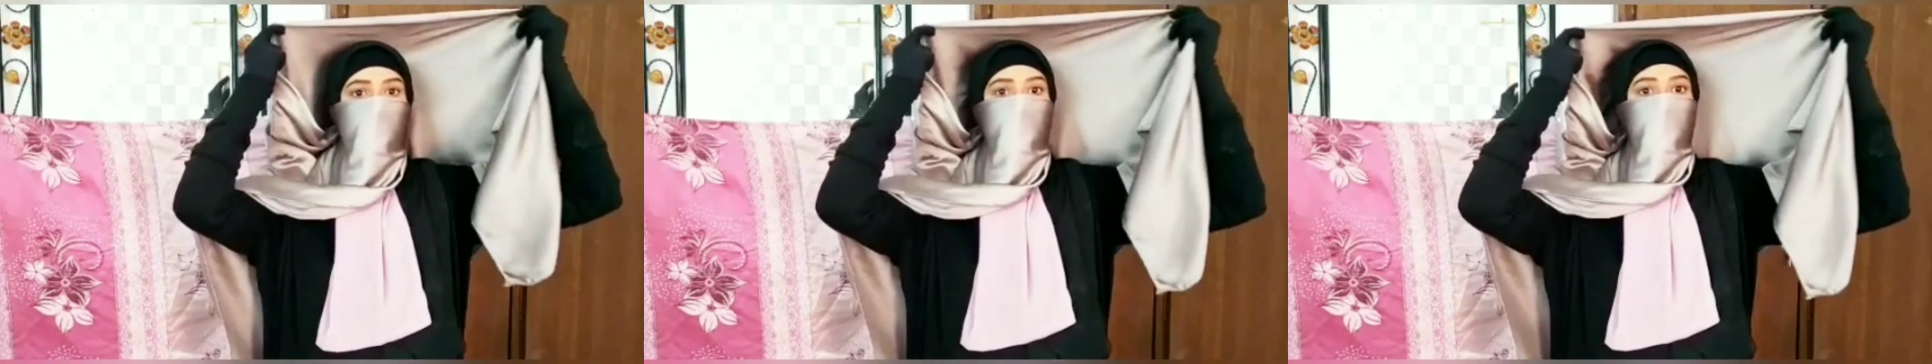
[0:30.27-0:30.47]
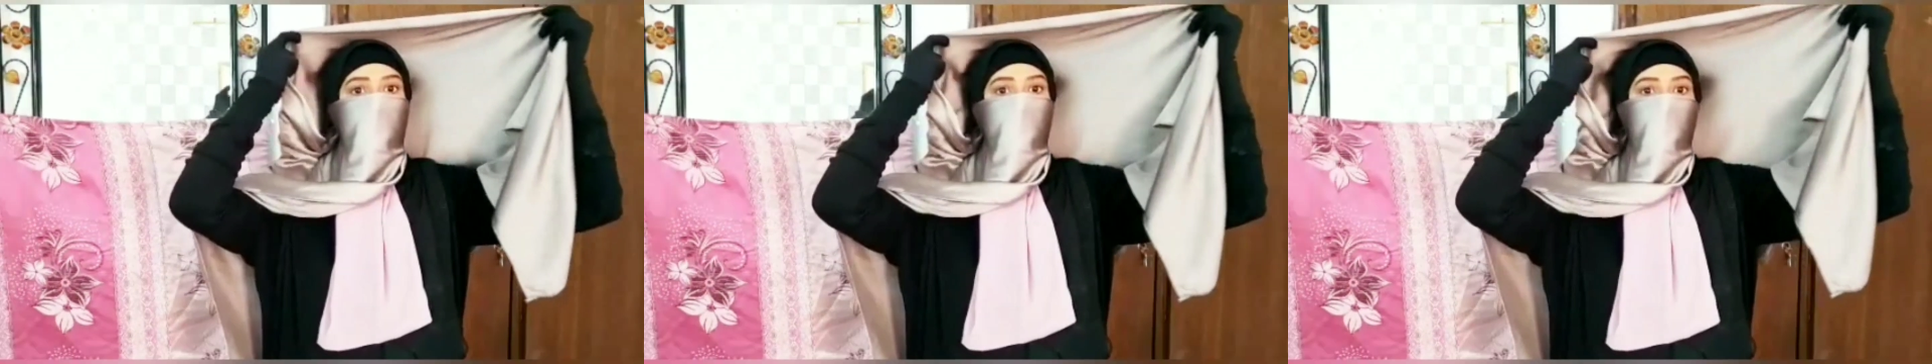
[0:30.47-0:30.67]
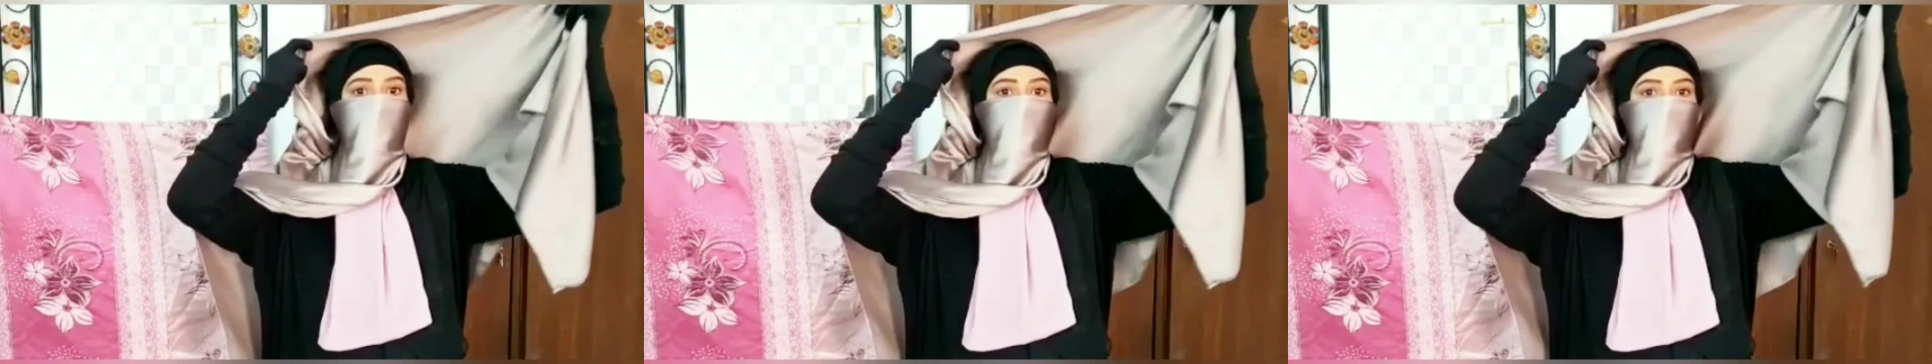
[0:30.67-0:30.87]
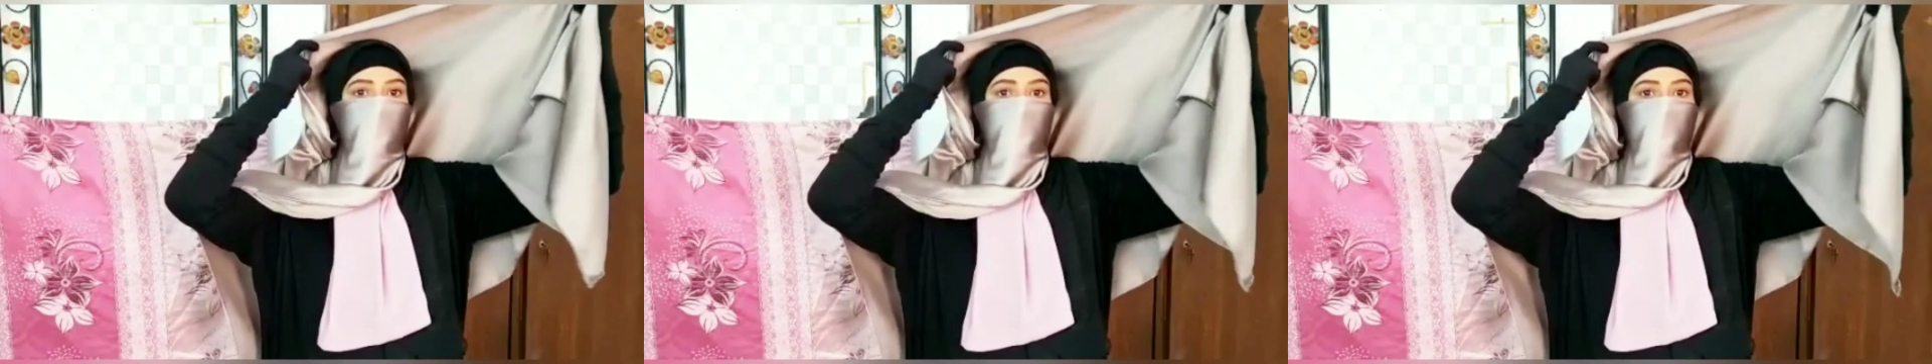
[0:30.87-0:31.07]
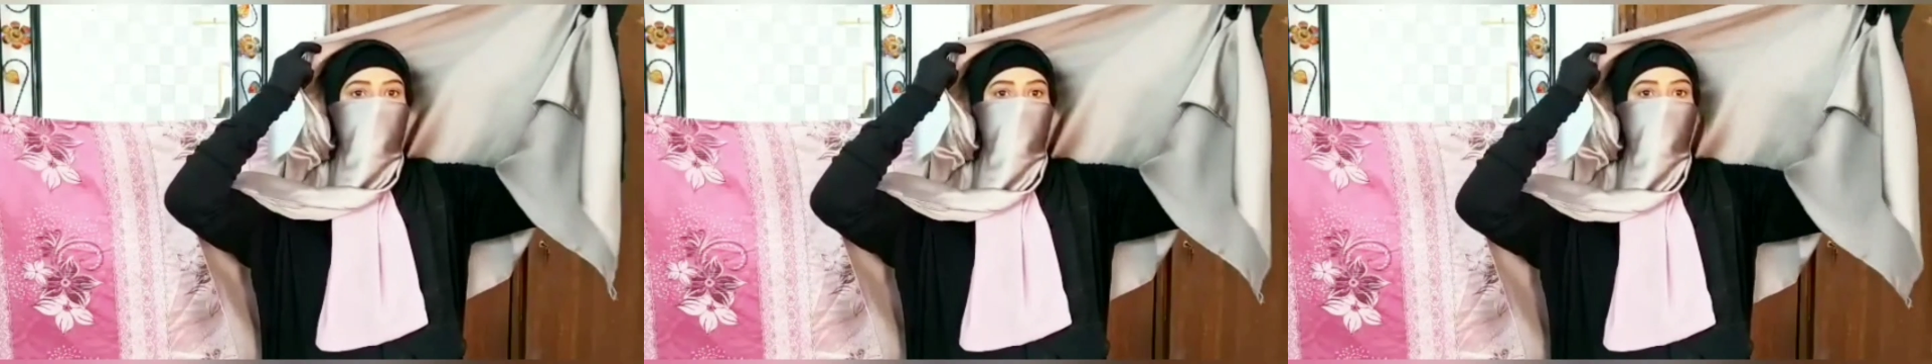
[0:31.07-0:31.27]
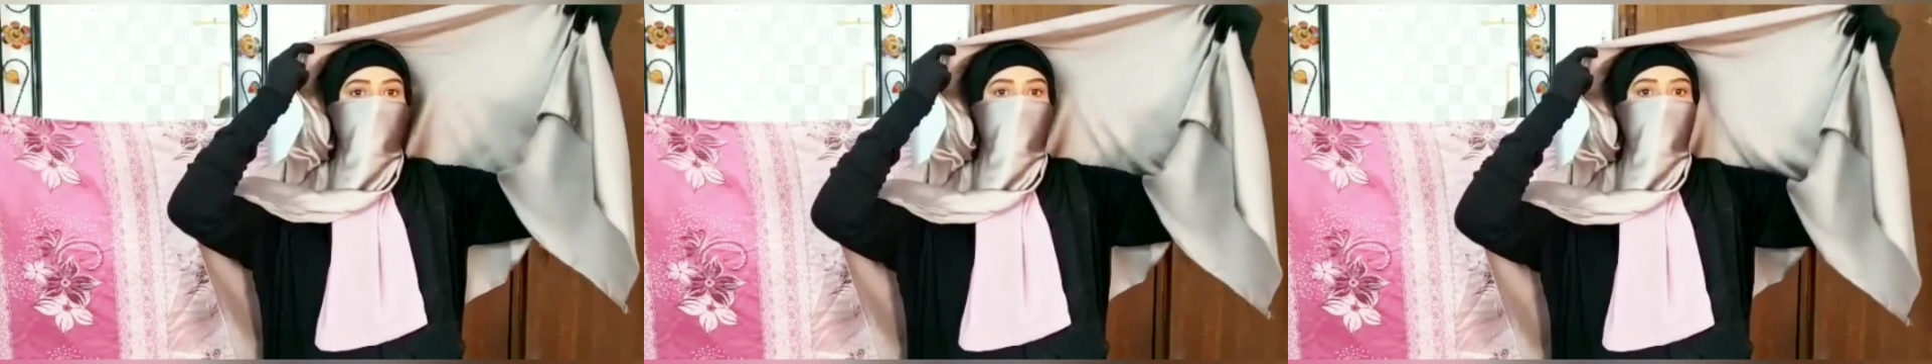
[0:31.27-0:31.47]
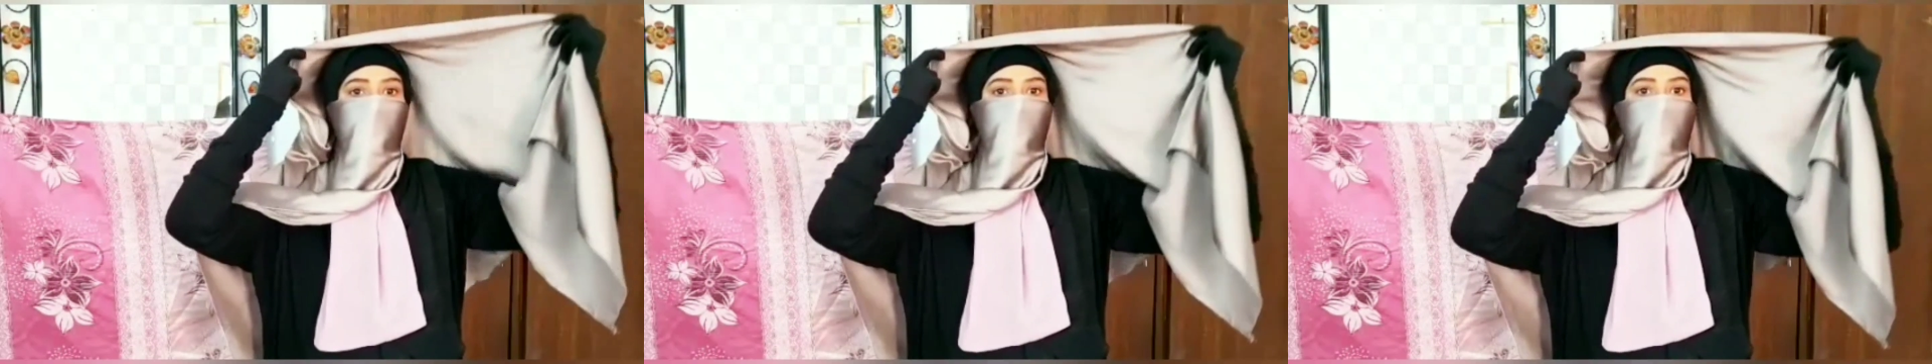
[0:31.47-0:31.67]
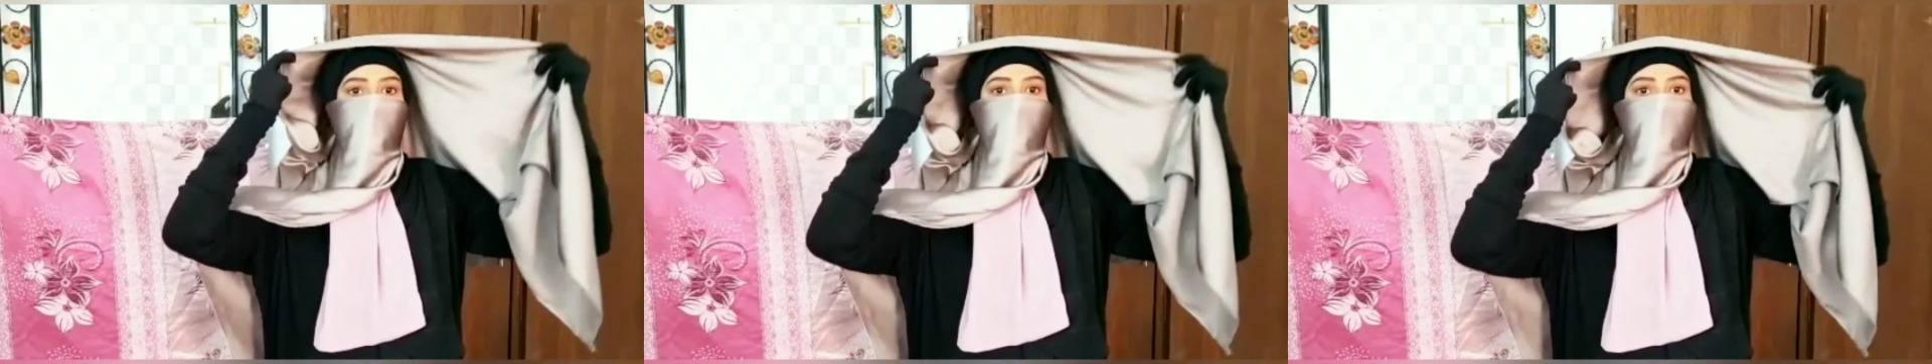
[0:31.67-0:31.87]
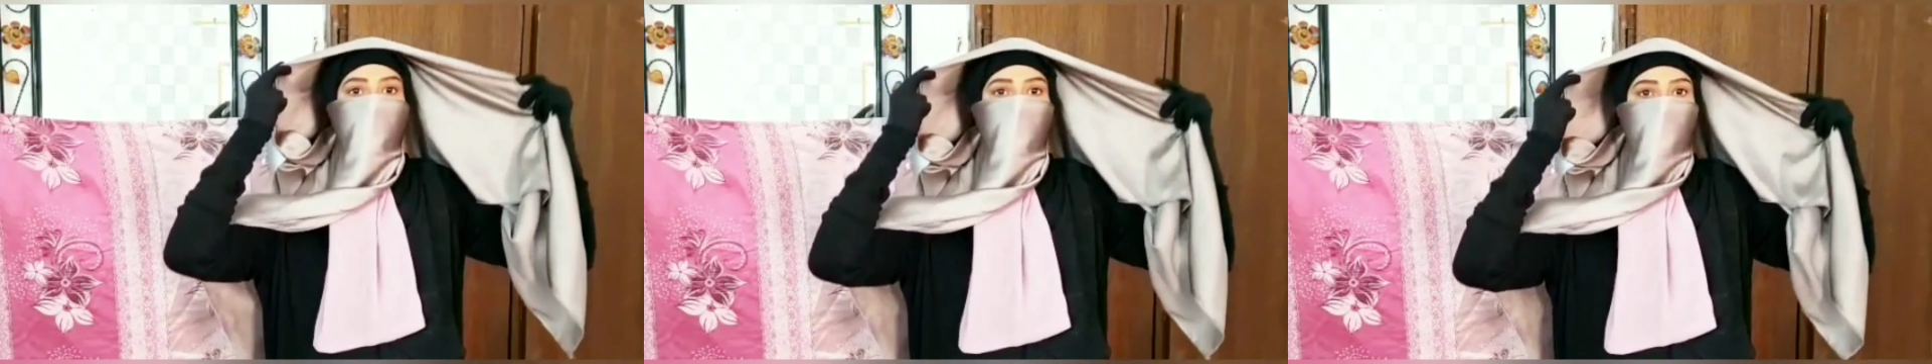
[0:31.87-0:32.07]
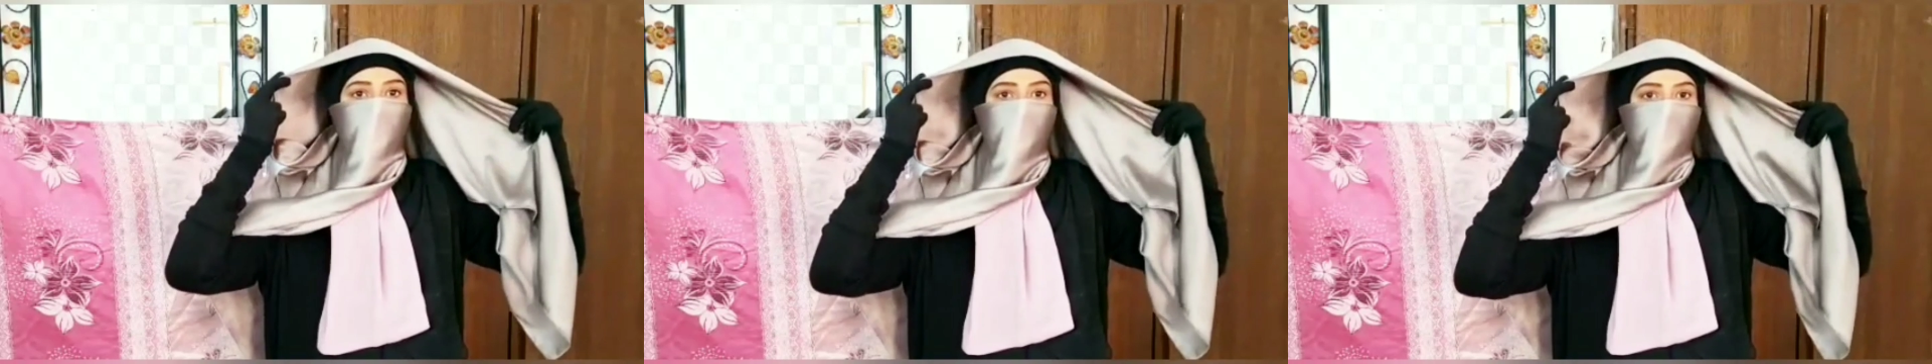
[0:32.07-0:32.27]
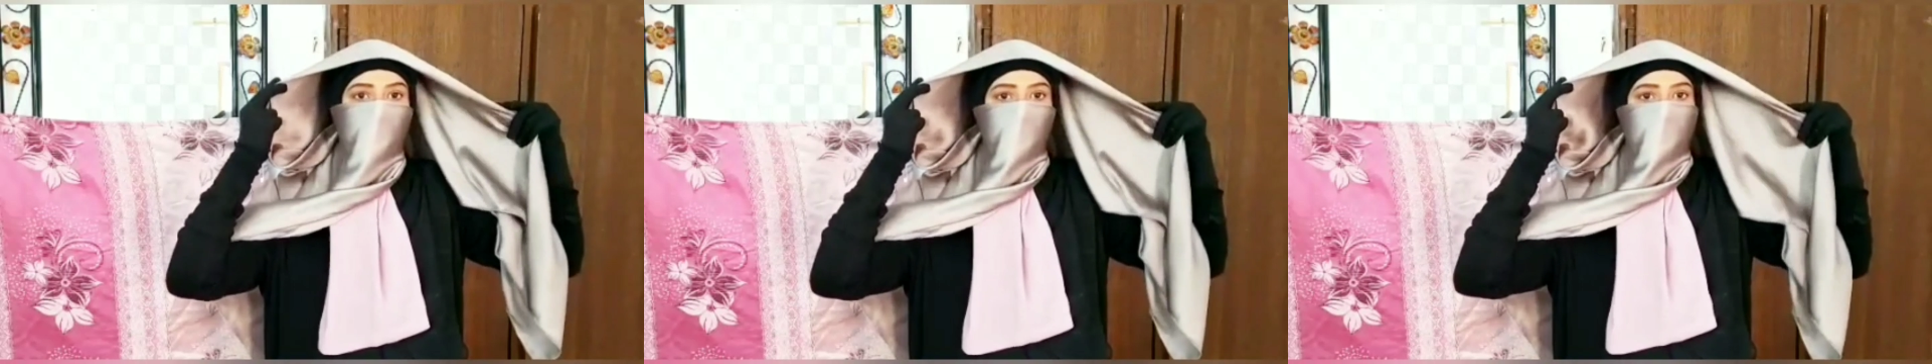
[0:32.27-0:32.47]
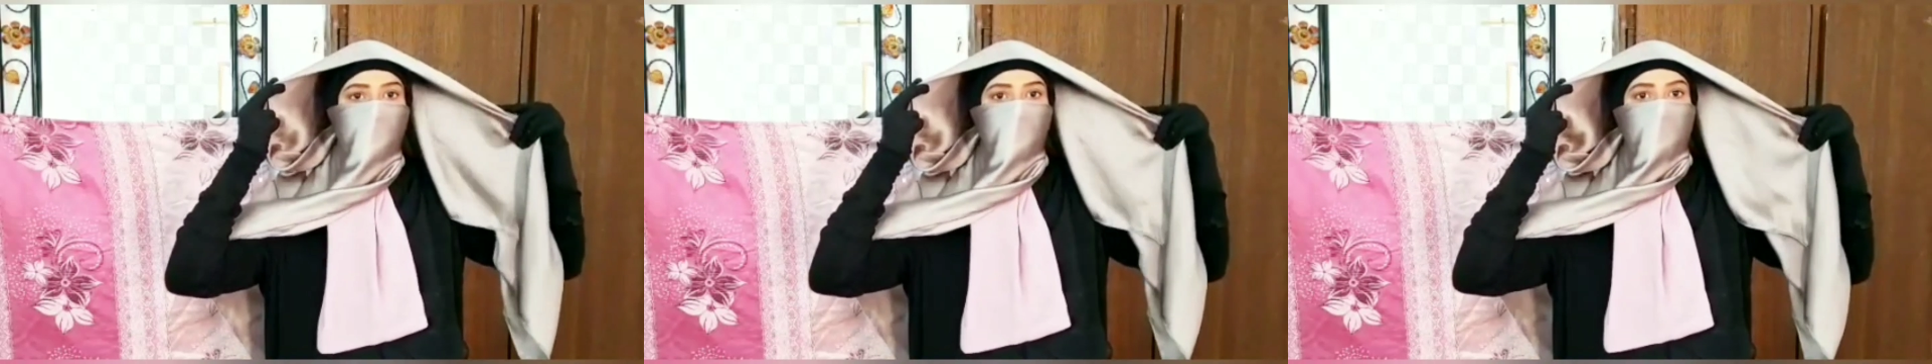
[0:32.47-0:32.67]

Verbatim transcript: और बाकी का पार्ट जो है उसे